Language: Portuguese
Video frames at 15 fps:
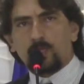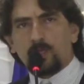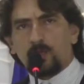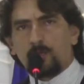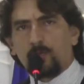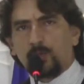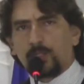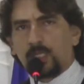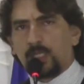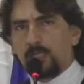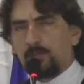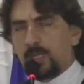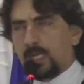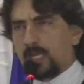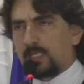por ter
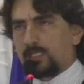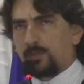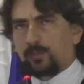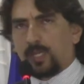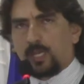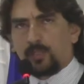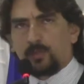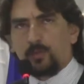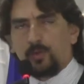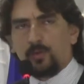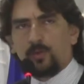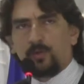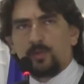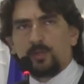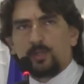liberado seu
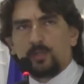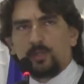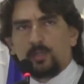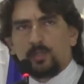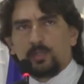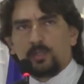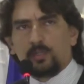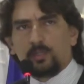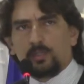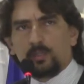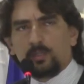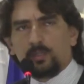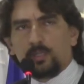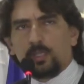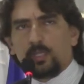trator
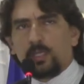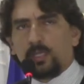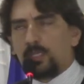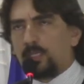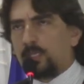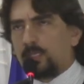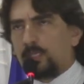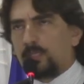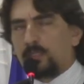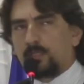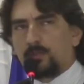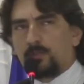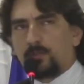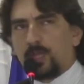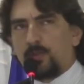né, e
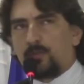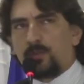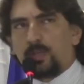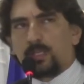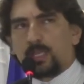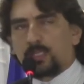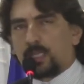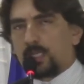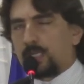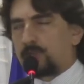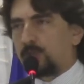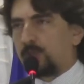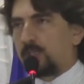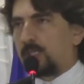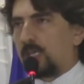ter feito as
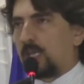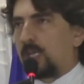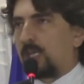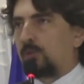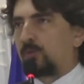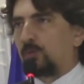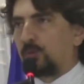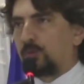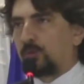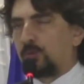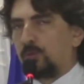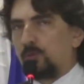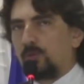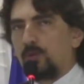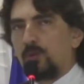arações de terra junto
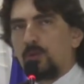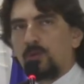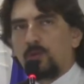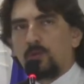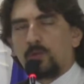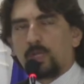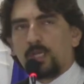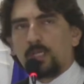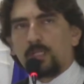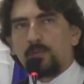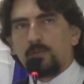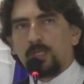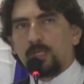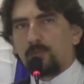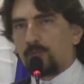com o grande
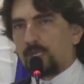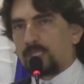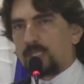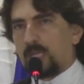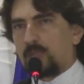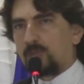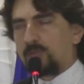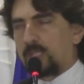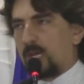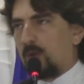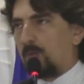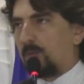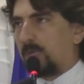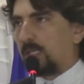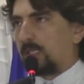amigo empresário José
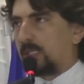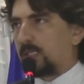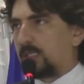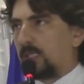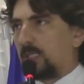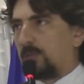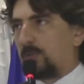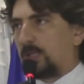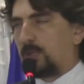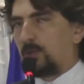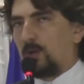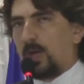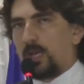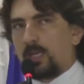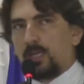Almeida, que
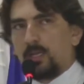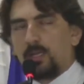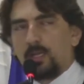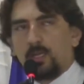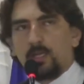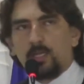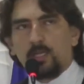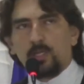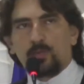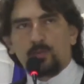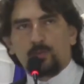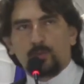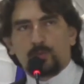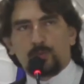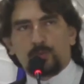liberou aí. E
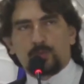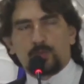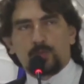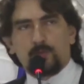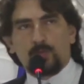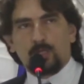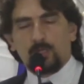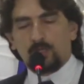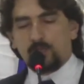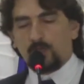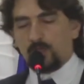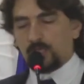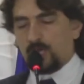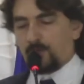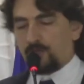juntos
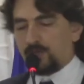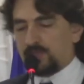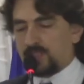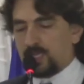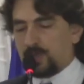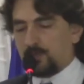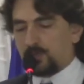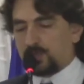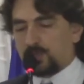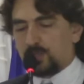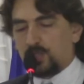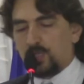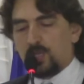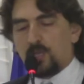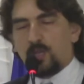nós já fizemos
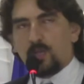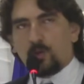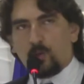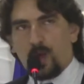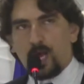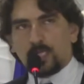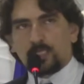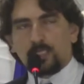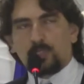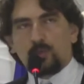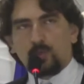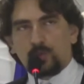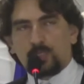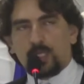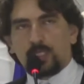quase
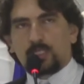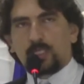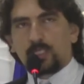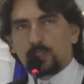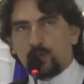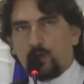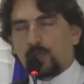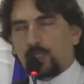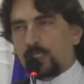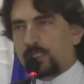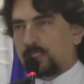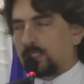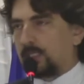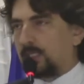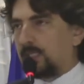200
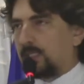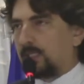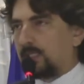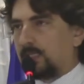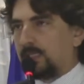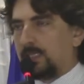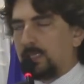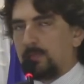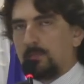horas de